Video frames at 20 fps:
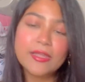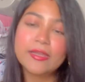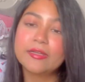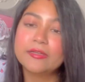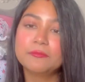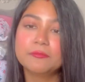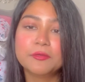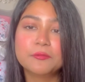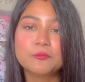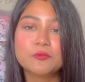
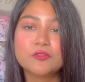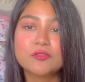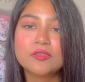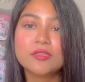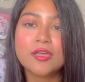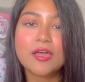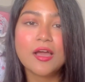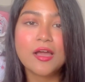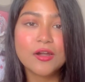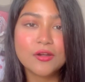আইটেমের
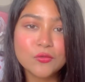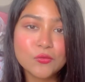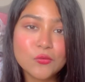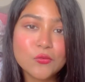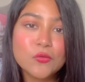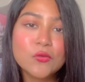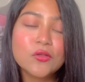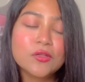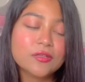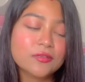মধ্যে আরও
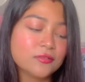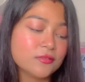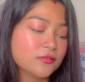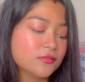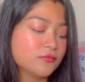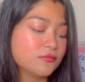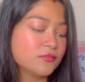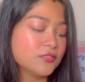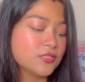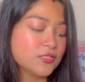
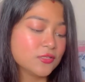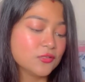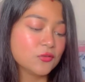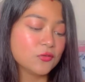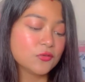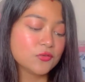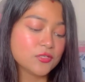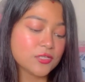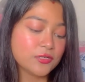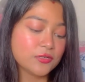ছিল
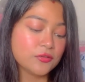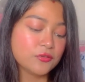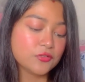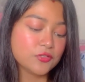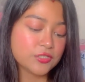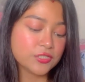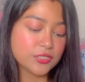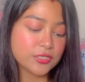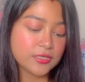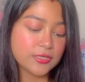সেটা
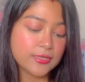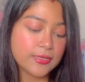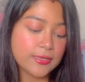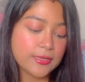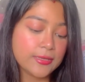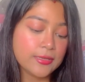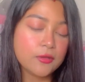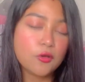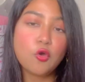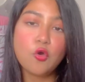হচ্ছে
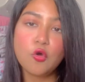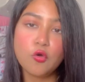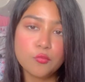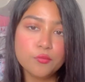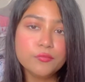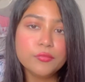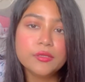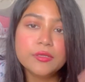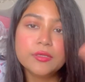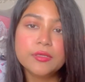গিয়ে
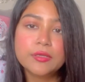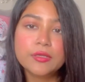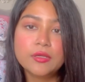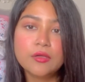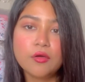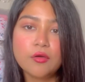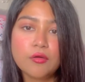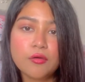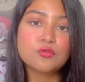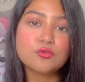কম
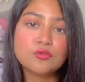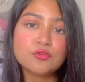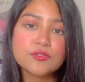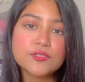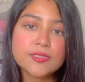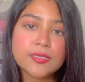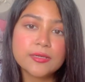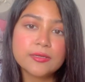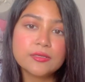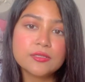দুটো
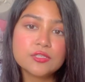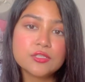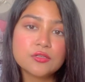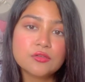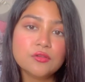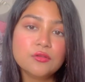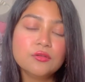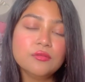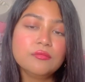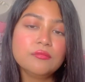সেট
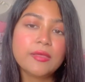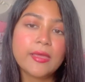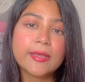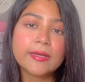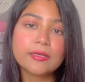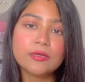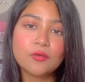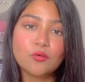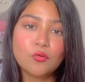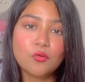ছিল
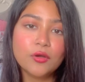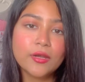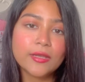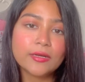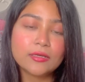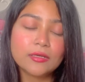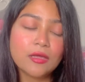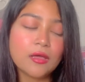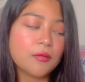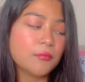একটা ওর
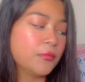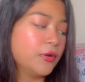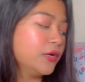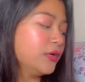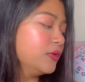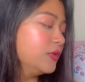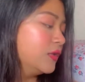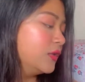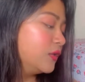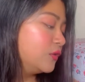একটা
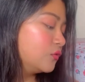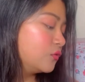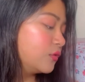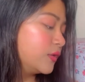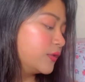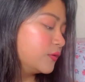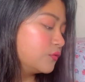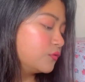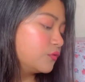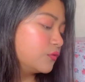আমার তো
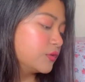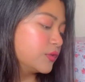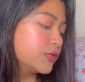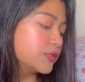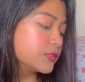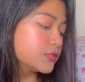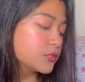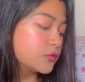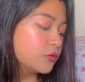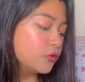এই দুটো
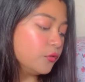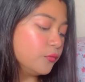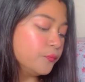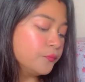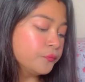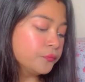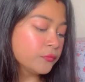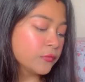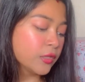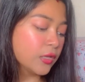দিয়েছিল
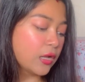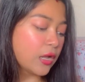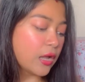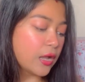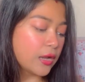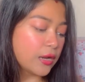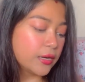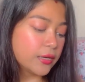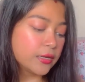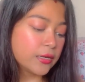
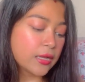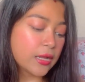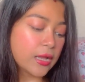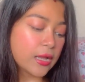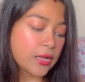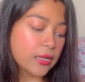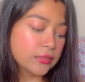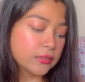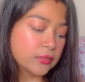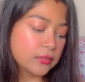আর
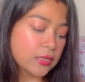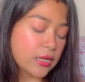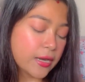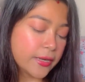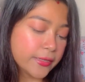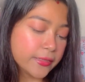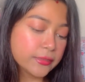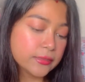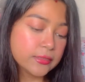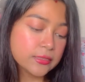
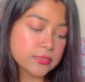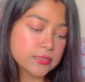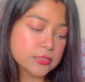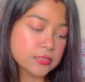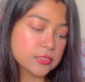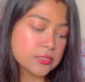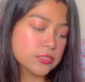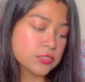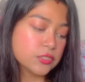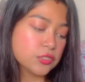আরেকটা
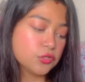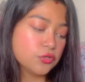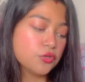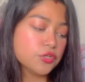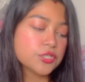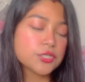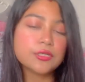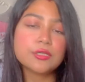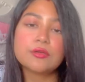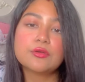জিনিস ছিল
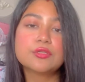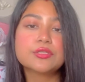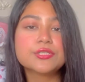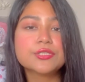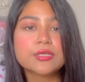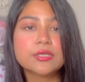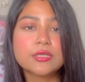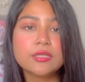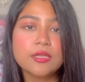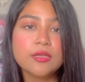সেটা
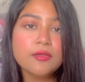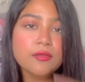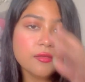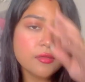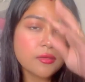হচ্ছে গিয়ে